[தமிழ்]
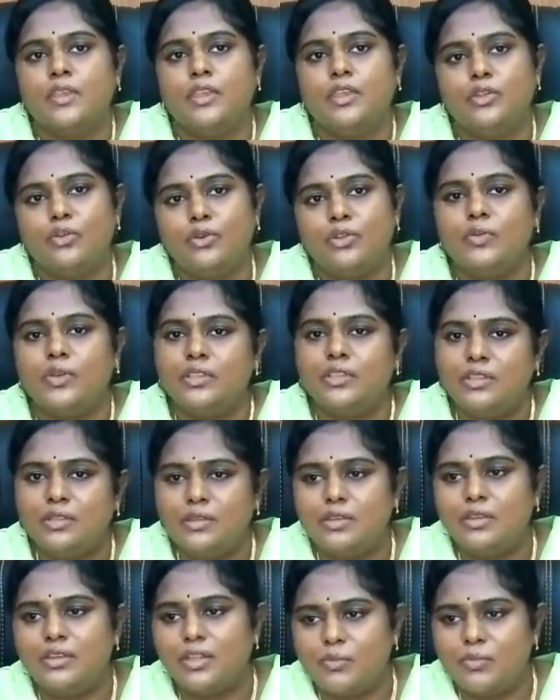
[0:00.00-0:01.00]
இன்னொன்று வந்து
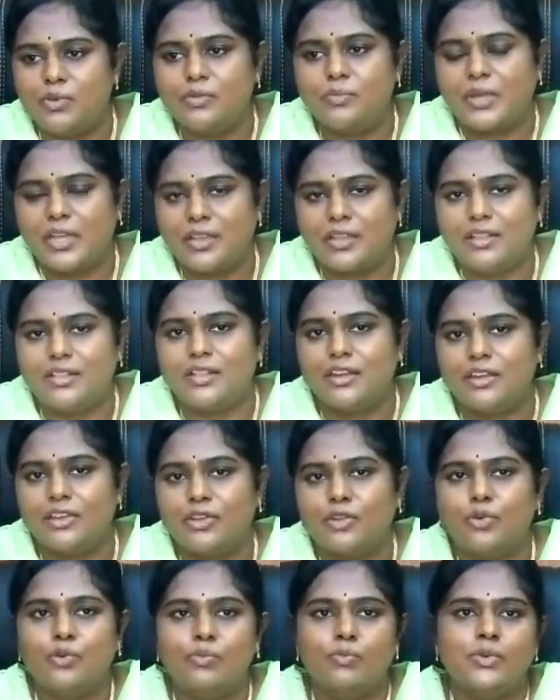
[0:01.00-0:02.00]
நம்ம பக்கத்தில்
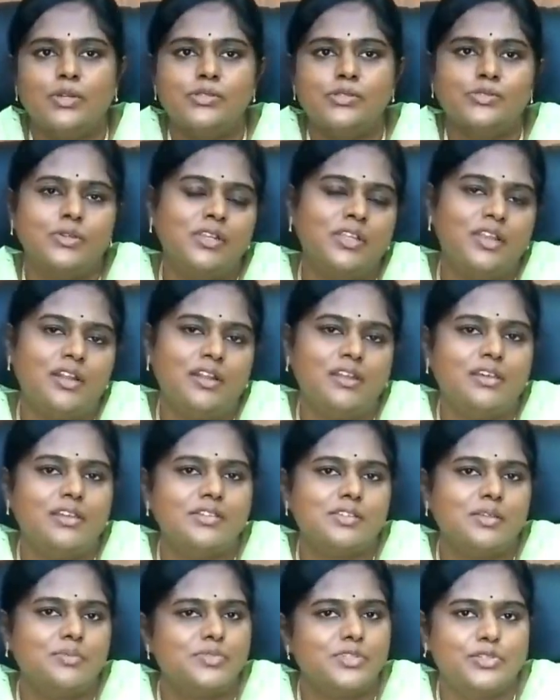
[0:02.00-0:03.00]
இருக்கிற கும்பல் சொல்லி
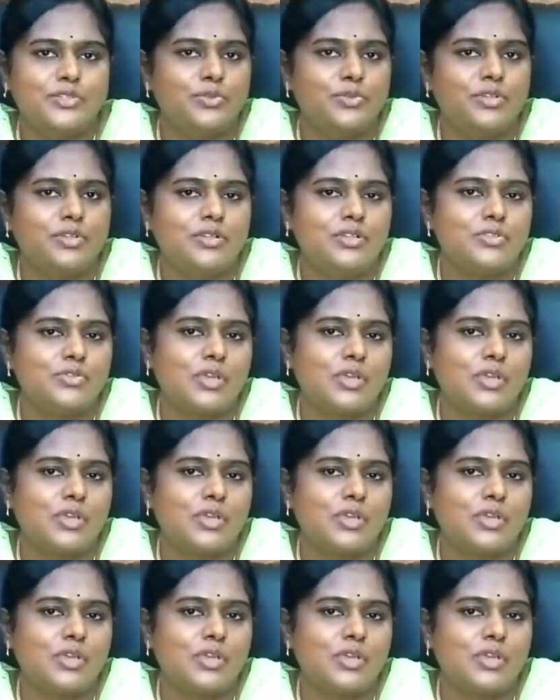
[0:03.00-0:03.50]
எடுக்கிற சப்ஜெக்ட் ஒன்று